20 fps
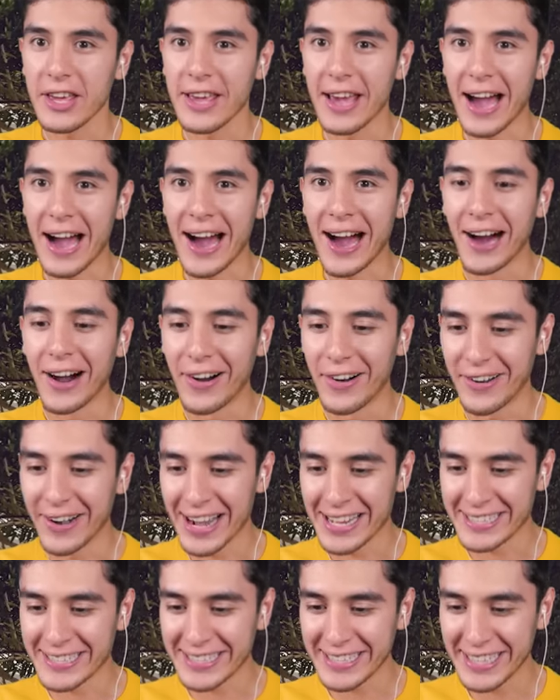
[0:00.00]
y
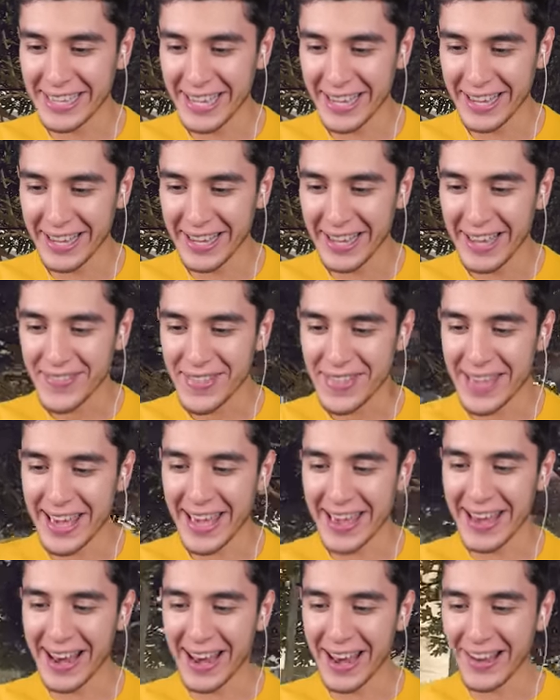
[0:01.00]
ahora sí
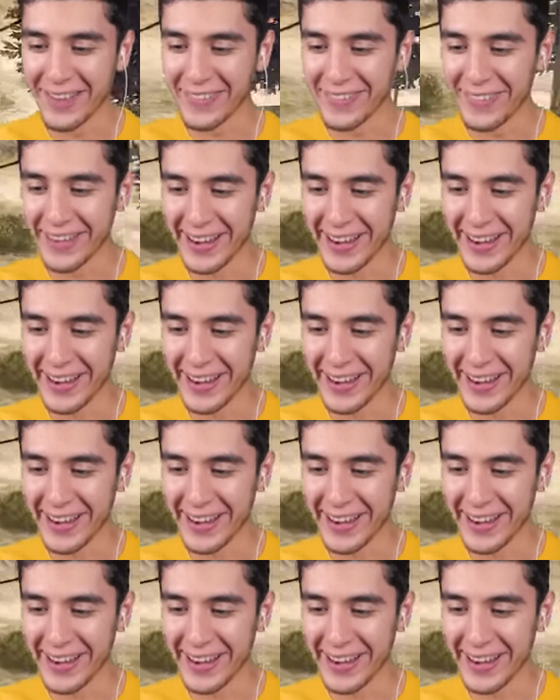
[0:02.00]
viene lo